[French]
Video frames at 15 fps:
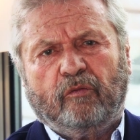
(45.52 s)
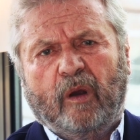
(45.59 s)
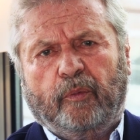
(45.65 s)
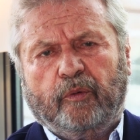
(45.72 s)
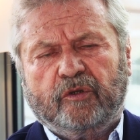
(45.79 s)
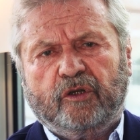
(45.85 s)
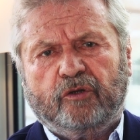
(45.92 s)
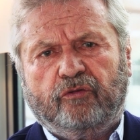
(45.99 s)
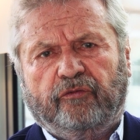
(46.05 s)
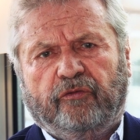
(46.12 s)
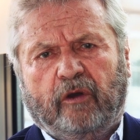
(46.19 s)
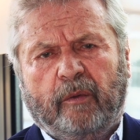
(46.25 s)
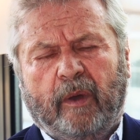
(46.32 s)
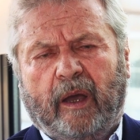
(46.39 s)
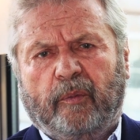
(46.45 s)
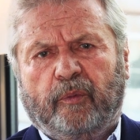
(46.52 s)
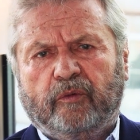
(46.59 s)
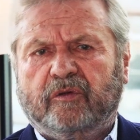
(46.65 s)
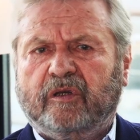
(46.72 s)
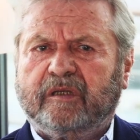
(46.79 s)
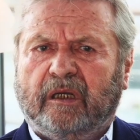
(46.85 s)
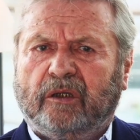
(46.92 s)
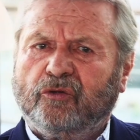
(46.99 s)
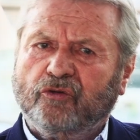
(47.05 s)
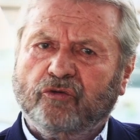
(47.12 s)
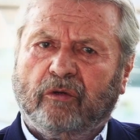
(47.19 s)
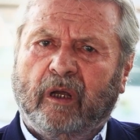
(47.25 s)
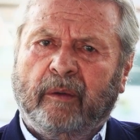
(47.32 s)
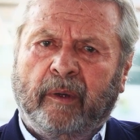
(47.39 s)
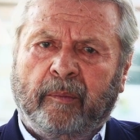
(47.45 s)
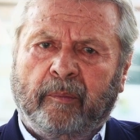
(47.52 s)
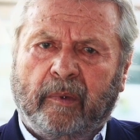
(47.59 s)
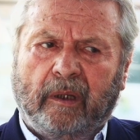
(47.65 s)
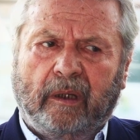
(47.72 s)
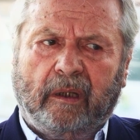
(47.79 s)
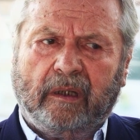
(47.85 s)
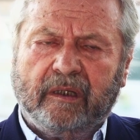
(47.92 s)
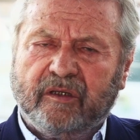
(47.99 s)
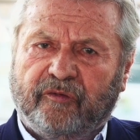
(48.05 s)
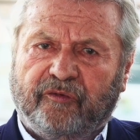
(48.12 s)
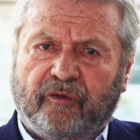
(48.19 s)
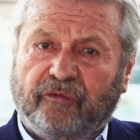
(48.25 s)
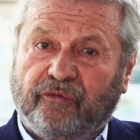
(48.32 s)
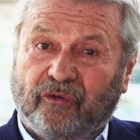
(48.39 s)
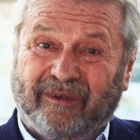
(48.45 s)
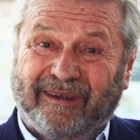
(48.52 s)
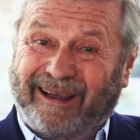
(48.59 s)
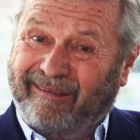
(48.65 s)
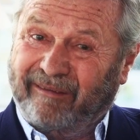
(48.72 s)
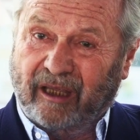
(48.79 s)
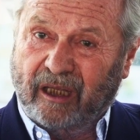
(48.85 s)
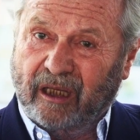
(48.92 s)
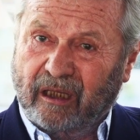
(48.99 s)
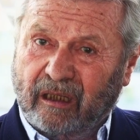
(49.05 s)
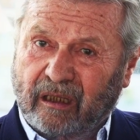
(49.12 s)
me l'a posée souvent et ma réponse, ça sera toujours la même. Les enfants, il faut travailler.